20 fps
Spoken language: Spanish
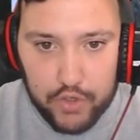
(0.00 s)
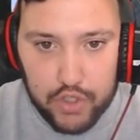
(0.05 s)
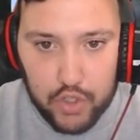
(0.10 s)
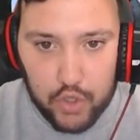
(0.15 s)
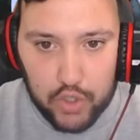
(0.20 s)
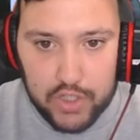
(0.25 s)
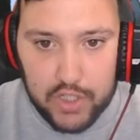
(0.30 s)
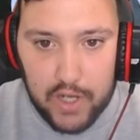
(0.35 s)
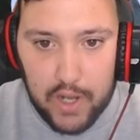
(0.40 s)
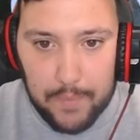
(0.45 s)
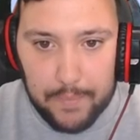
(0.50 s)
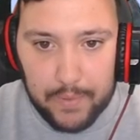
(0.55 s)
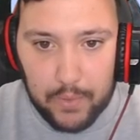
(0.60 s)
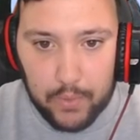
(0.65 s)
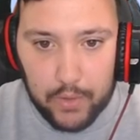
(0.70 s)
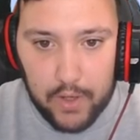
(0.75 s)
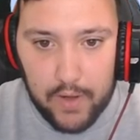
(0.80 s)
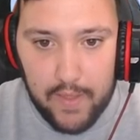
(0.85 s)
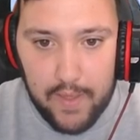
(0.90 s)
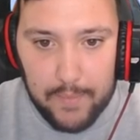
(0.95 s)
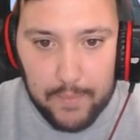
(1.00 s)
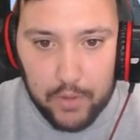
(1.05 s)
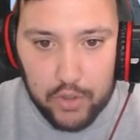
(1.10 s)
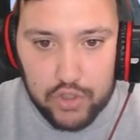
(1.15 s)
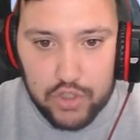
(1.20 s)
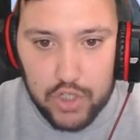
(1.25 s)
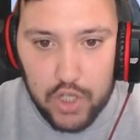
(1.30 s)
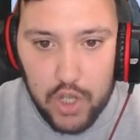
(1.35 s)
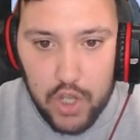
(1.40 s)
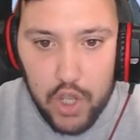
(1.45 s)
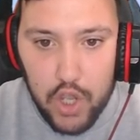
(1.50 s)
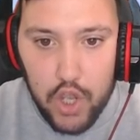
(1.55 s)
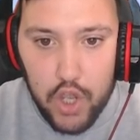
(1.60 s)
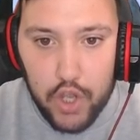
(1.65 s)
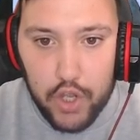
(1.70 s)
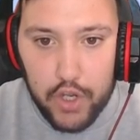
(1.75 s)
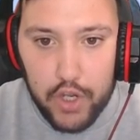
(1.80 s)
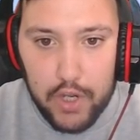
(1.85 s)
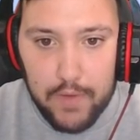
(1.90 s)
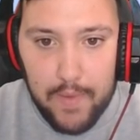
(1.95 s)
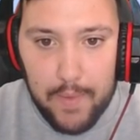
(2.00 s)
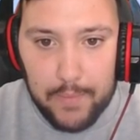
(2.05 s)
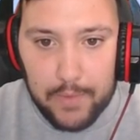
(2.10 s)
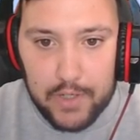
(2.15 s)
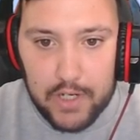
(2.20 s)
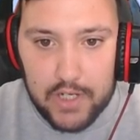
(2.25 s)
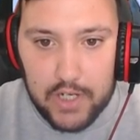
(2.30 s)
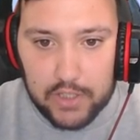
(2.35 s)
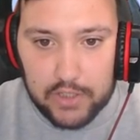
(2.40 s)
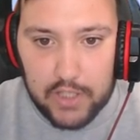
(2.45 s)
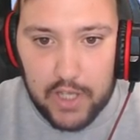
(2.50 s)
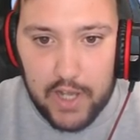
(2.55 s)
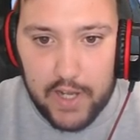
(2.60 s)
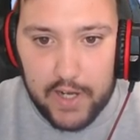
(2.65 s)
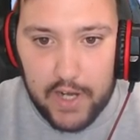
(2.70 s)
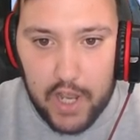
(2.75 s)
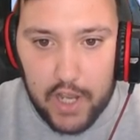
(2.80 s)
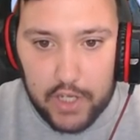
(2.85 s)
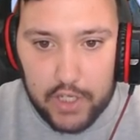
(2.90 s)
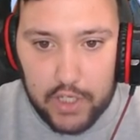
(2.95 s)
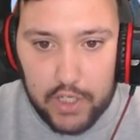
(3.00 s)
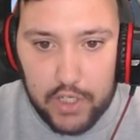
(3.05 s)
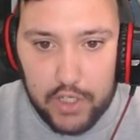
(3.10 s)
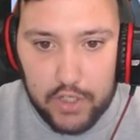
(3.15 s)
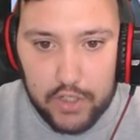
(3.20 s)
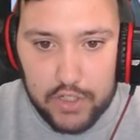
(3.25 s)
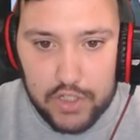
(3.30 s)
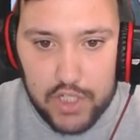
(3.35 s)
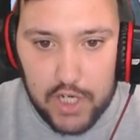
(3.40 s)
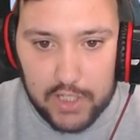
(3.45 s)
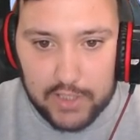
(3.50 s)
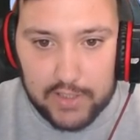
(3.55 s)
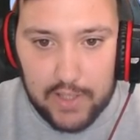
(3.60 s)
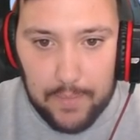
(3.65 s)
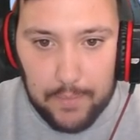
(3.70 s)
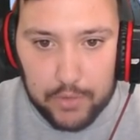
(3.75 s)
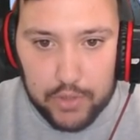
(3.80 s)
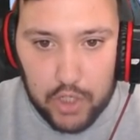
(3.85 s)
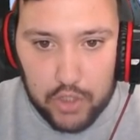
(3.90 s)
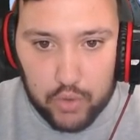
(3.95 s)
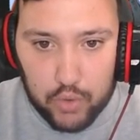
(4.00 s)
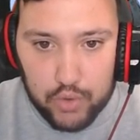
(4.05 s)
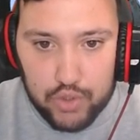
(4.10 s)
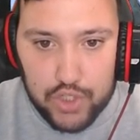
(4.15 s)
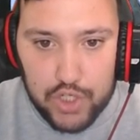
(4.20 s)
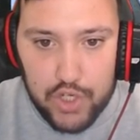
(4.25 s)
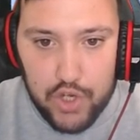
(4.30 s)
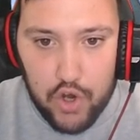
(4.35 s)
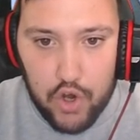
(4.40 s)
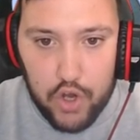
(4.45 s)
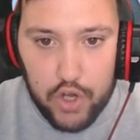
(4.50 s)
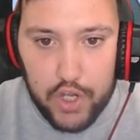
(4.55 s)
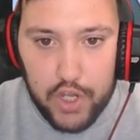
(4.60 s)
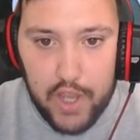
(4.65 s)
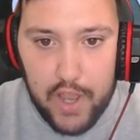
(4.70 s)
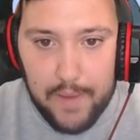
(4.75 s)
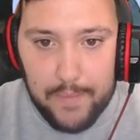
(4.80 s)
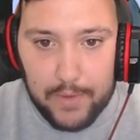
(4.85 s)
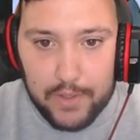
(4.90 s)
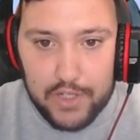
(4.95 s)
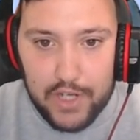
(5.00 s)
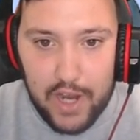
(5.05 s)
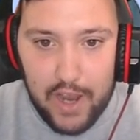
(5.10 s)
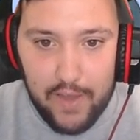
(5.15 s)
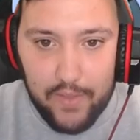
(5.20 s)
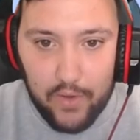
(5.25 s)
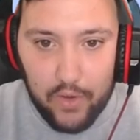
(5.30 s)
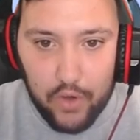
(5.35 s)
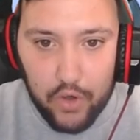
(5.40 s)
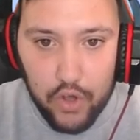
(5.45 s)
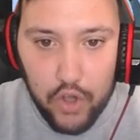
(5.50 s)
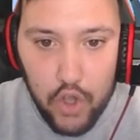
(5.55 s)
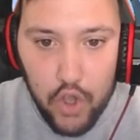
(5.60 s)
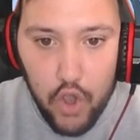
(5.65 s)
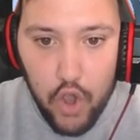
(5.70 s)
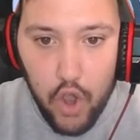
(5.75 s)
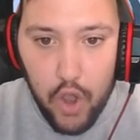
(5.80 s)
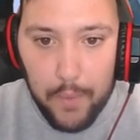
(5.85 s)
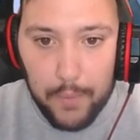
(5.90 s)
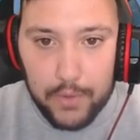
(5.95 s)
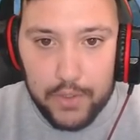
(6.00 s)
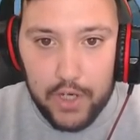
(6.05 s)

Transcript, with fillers: sé lo que será, pero bueno, le damos. Y vamos a saltar aquí, saltamos el cuchillo y hemos llegado, hemos